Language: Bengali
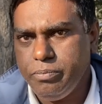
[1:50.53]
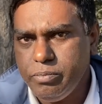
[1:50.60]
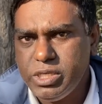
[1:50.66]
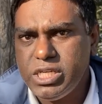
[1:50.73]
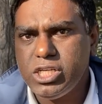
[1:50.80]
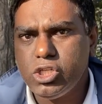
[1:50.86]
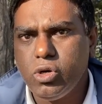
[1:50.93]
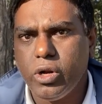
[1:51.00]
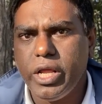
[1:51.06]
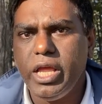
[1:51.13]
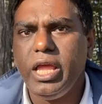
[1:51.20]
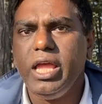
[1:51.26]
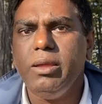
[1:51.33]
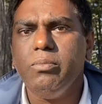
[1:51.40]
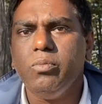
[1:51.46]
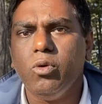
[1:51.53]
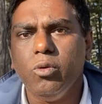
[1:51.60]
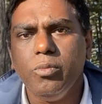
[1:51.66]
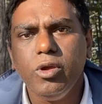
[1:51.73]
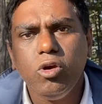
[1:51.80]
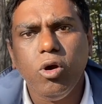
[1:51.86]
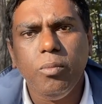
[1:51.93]
বিশেষ করে এই
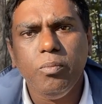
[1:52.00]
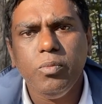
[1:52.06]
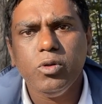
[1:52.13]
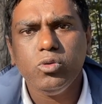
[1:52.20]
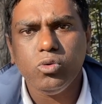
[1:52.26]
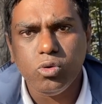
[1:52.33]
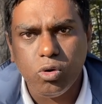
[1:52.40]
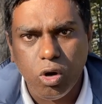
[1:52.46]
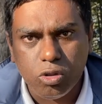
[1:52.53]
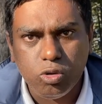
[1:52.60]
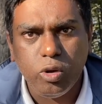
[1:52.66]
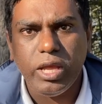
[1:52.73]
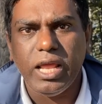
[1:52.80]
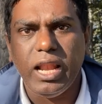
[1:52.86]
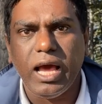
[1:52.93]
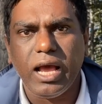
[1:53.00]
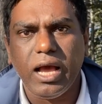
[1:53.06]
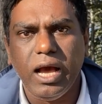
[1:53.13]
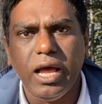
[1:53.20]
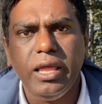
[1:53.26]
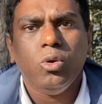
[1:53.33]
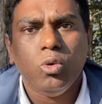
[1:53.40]
ভূমিকম্প দুর্গত
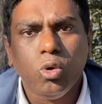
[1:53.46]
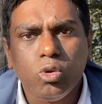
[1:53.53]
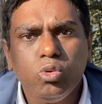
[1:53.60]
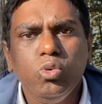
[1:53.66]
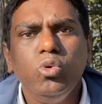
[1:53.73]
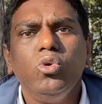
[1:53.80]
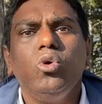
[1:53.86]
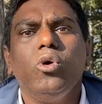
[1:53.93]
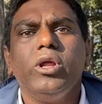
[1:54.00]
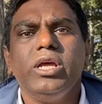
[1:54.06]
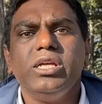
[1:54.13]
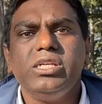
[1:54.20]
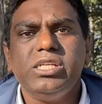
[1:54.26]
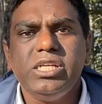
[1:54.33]
এলাকায় নতুন করে